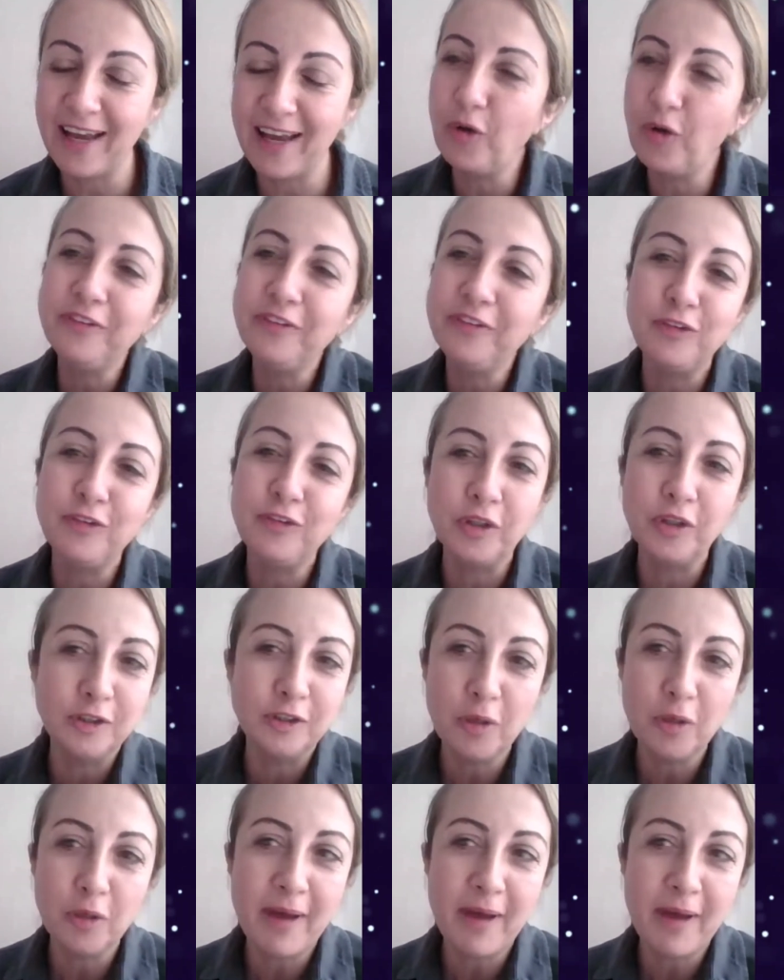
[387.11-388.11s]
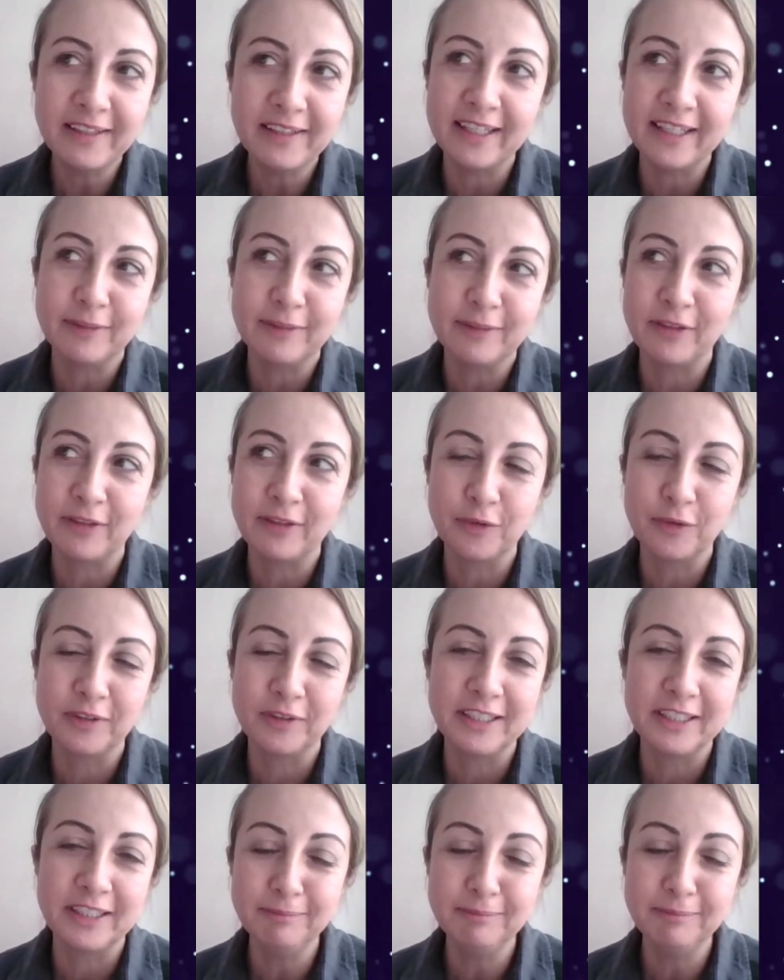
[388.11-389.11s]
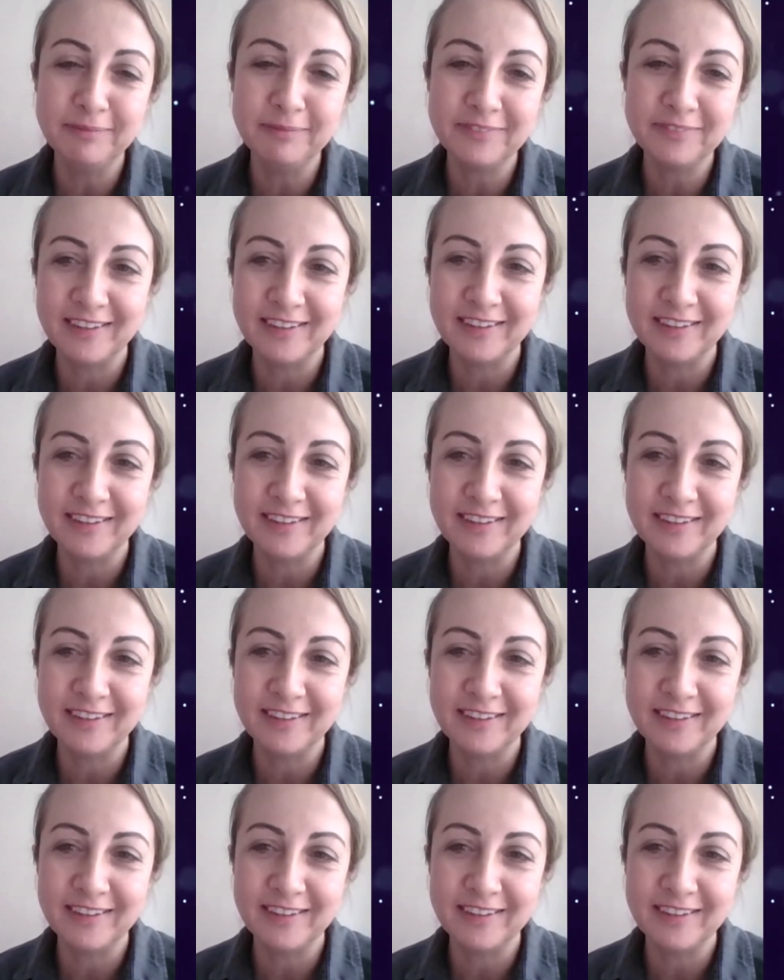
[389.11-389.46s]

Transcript: Yani o istiyor kalıyor ben niye gitmek zorundayım?